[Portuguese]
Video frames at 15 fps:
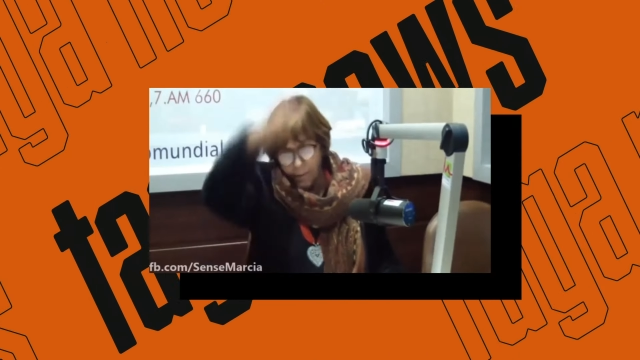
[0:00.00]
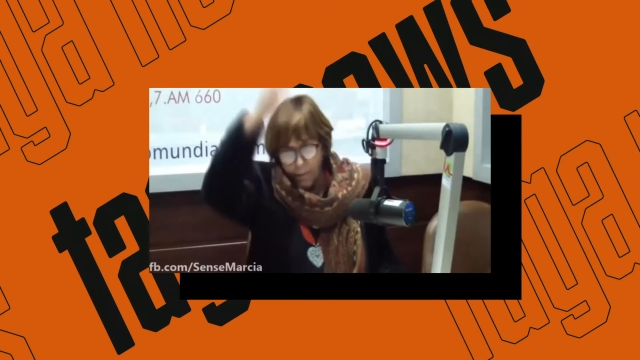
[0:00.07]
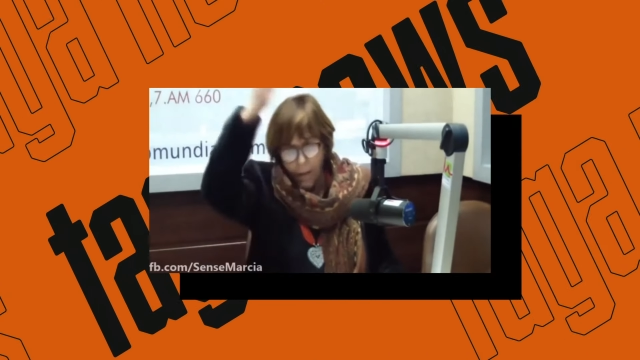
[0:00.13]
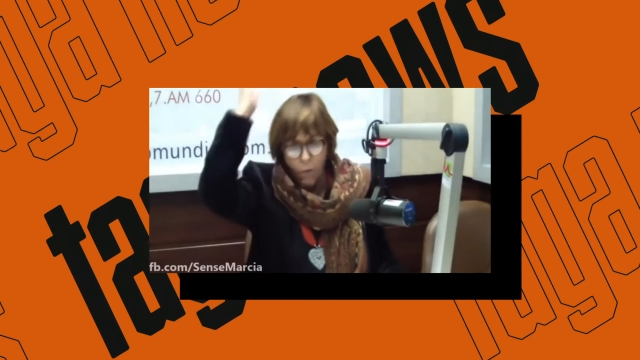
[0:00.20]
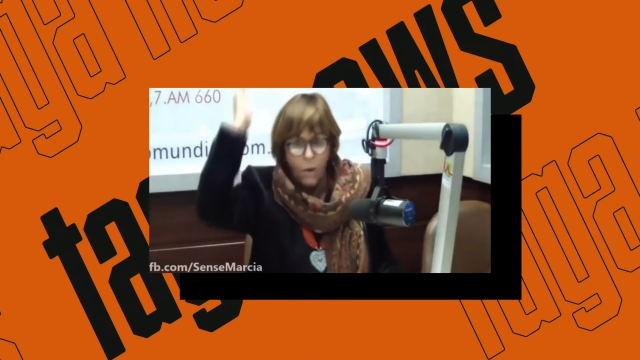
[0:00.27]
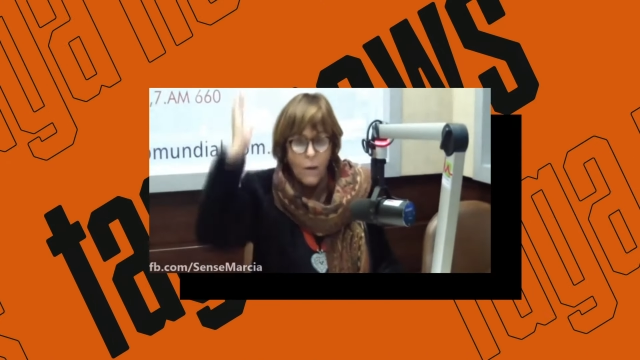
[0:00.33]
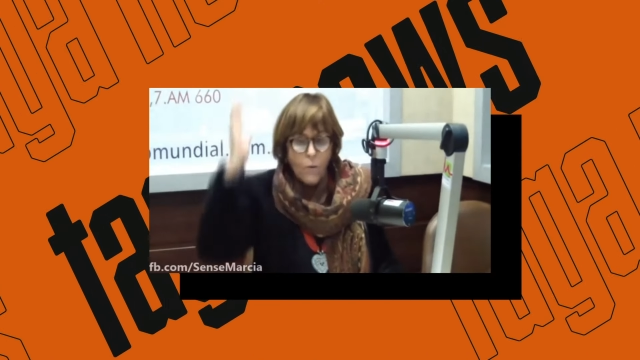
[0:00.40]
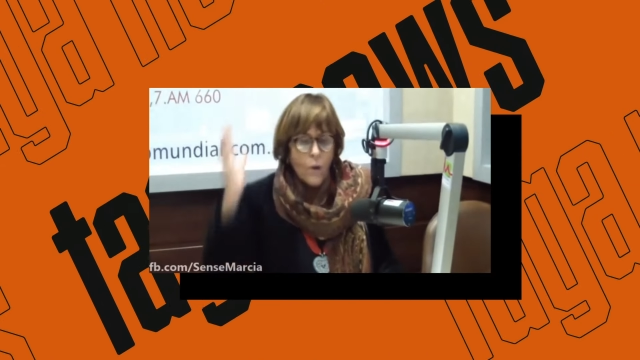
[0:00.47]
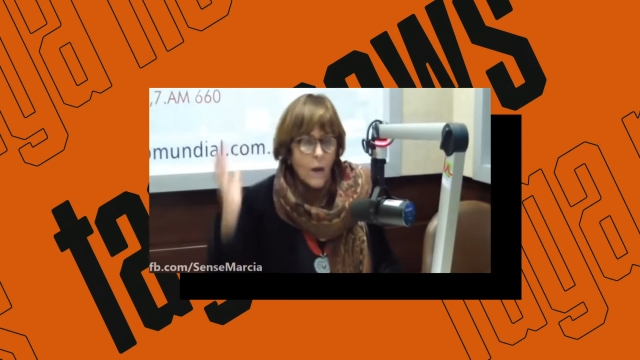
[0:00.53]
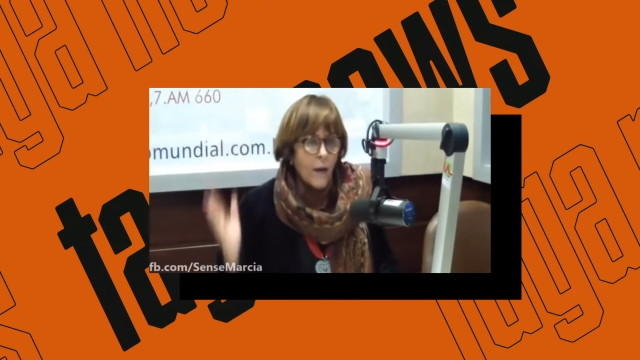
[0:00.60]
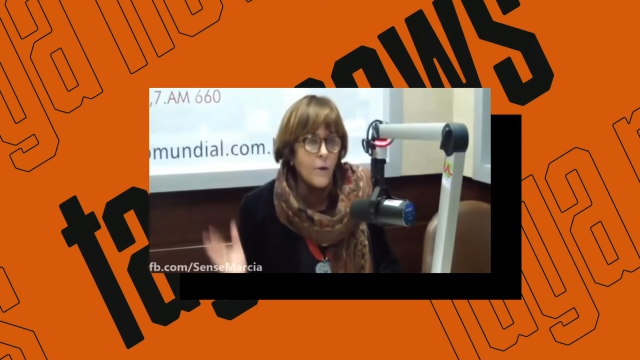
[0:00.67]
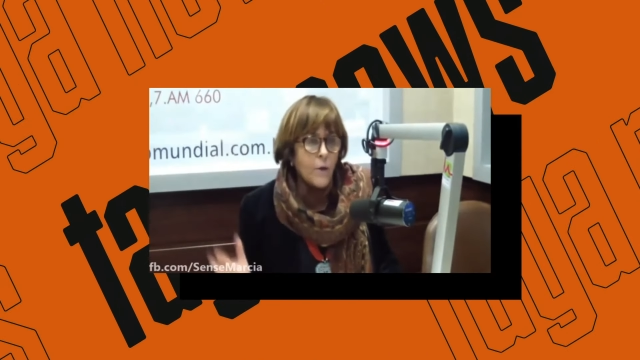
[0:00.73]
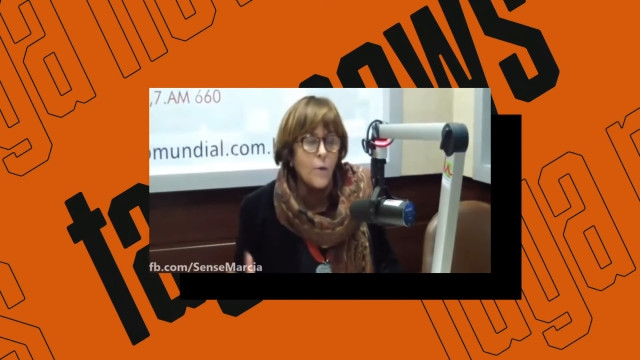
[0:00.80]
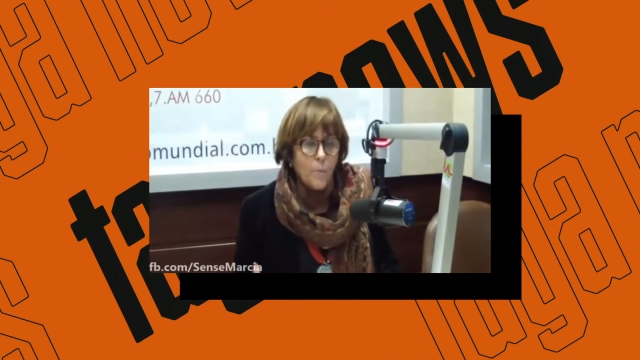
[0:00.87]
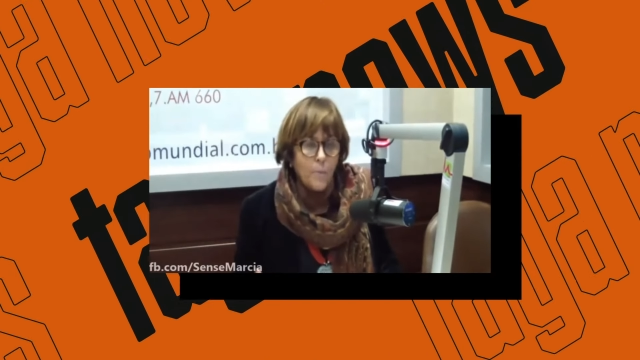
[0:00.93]
vai se magoar
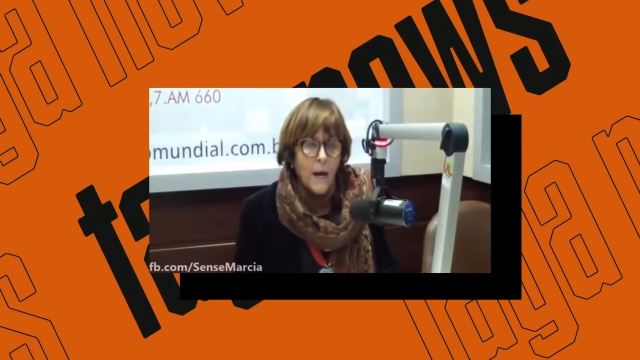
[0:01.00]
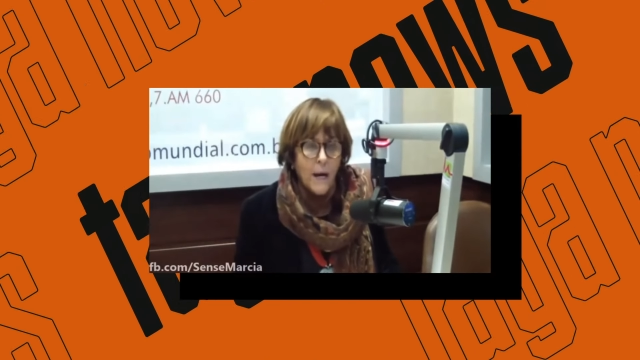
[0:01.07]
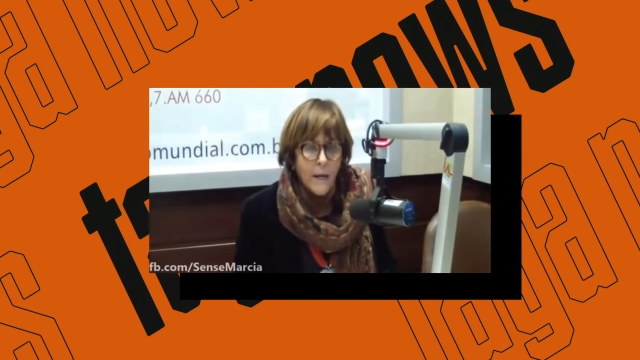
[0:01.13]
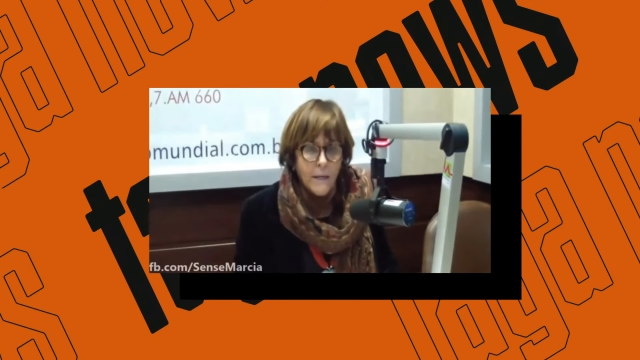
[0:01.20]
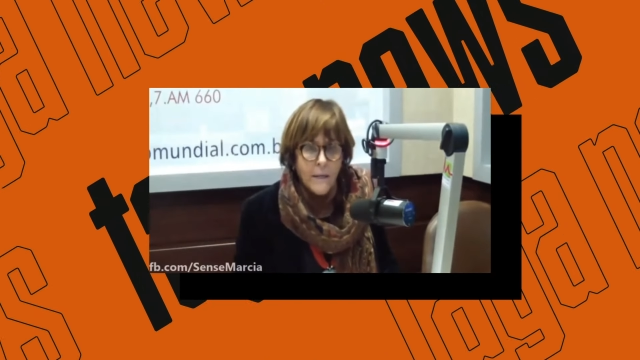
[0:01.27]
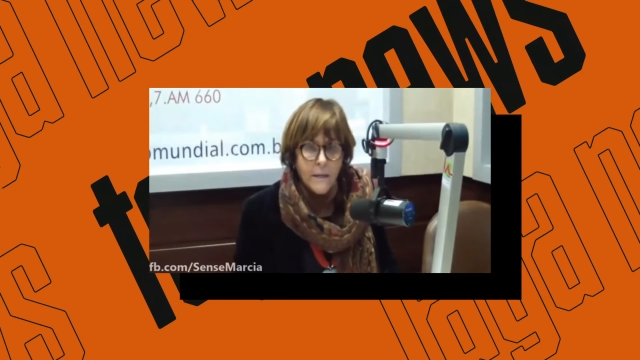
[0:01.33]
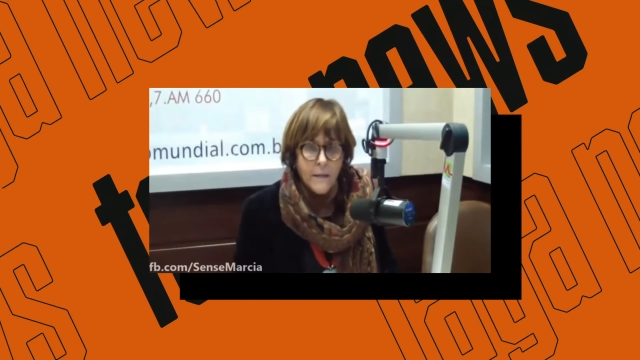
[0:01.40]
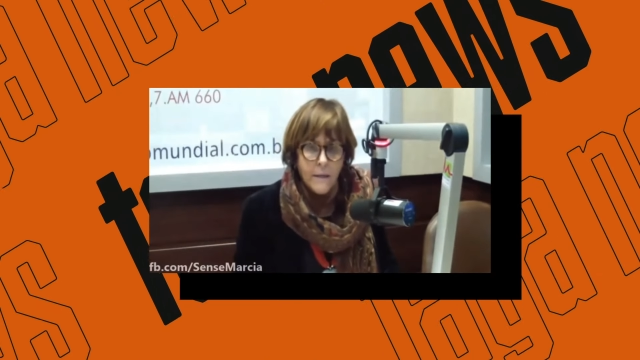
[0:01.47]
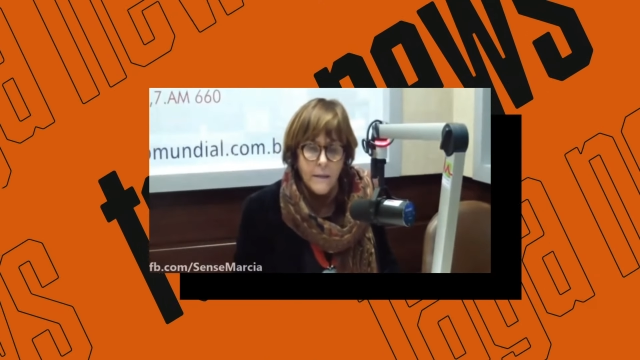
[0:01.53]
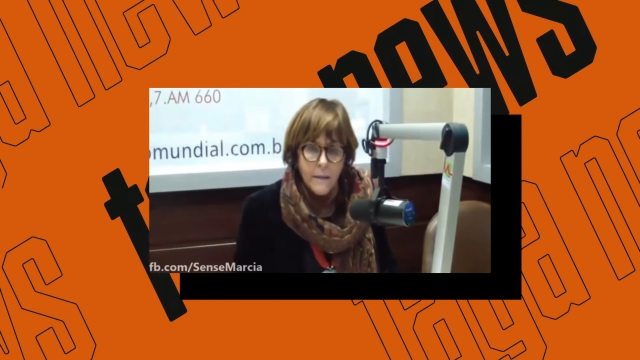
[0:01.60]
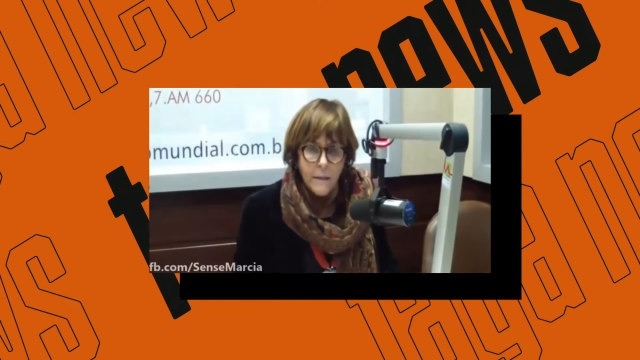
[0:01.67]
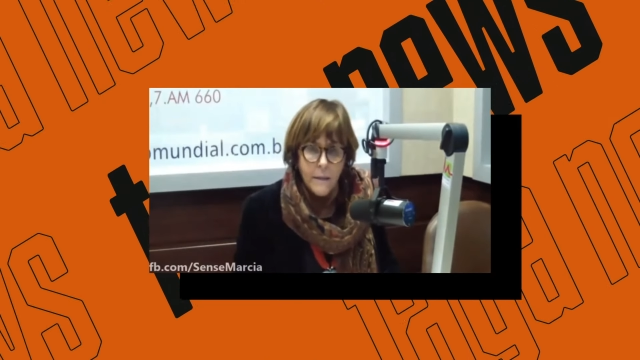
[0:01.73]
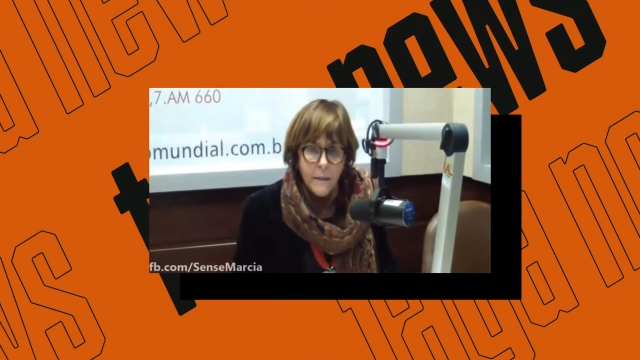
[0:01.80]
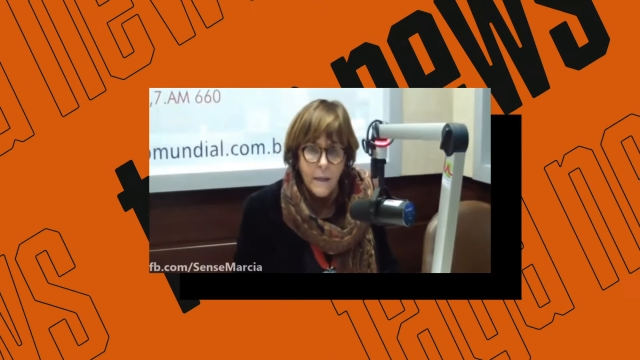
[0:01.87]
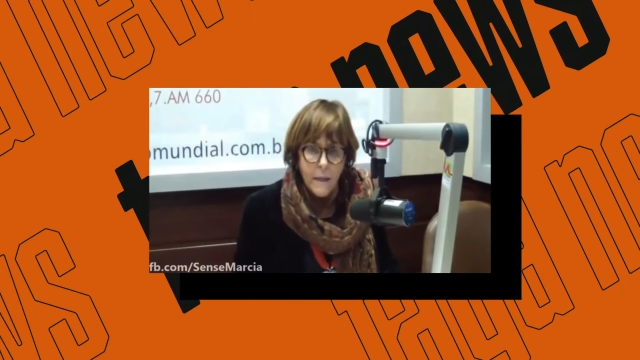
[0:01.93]
no raio que o parta.